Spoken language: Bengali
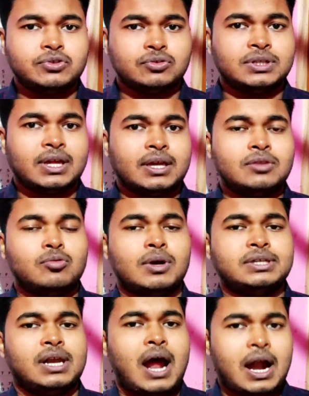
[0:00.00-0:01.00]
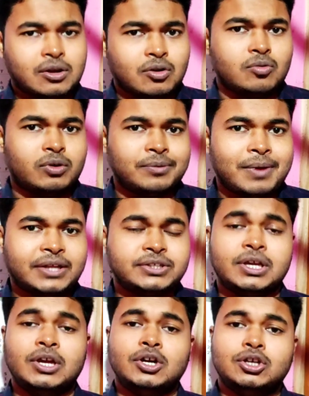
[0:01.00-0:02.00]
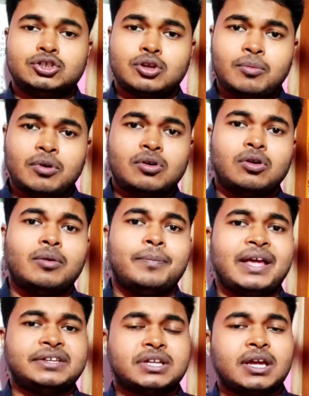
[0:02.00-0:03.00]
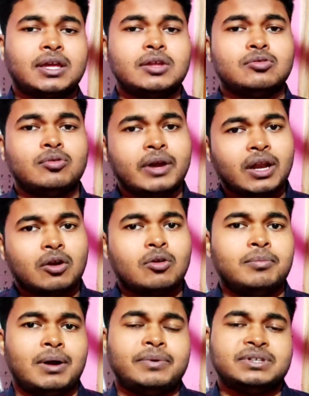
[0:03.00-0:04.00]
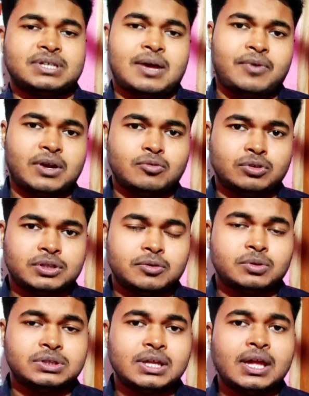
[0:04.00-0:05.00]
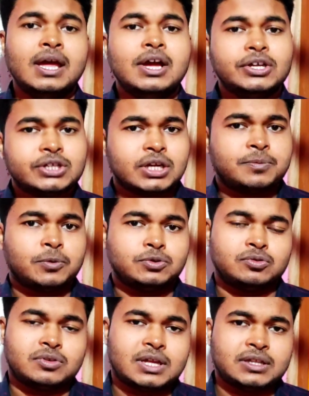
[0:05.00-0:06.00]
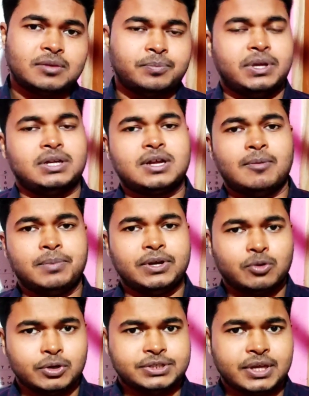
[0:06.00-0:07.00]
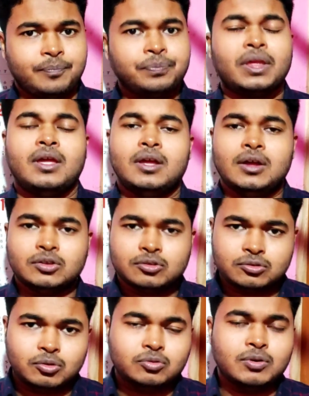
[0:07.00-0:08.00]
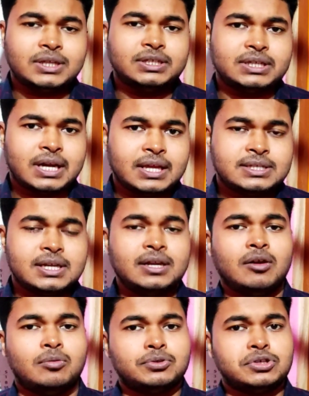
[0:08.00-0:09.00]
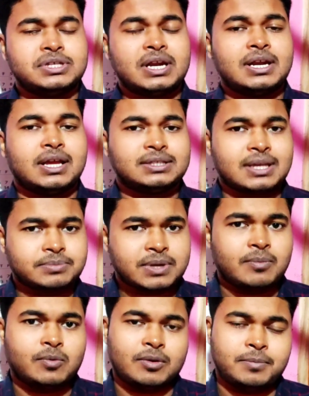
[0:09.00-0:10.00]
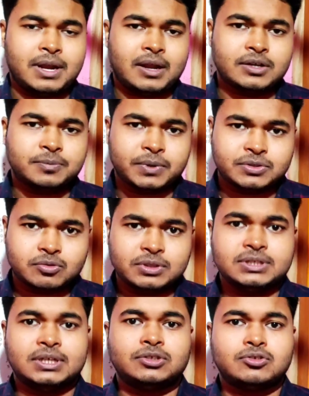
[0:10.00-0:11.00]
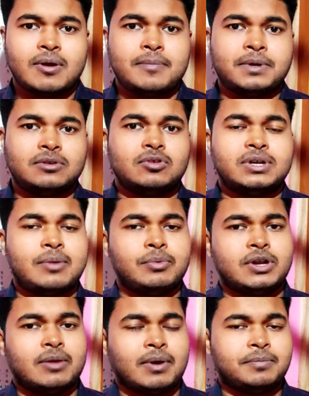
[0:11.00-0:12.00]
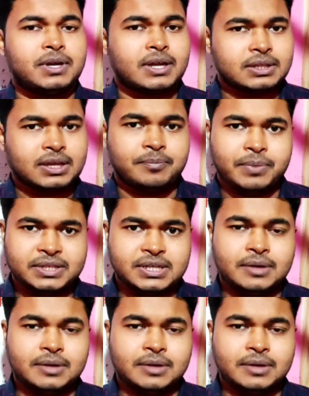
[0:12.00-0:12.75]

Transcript: আমরা যদি দেখি দু হাজার আঠেরো কুড়ি ব্যাচ সমগ্র ব্যাচটাই কিন্তু এরকমভাবে সাফার করতে করতে শেষ পর্যন্ত তাদের বিএড কমপ্লিট হয়েছে তো নতুন আছেন যারা এই চ্যানেলে অবশ্যই চ্যানেলটিকে সাবস্ক্রাইব করে বেল আইকনটি প্রেস করে দিন যাতে সব আপডেটগুলো টাইম টু টাইম আপনারা এখান থেকে পেয়ে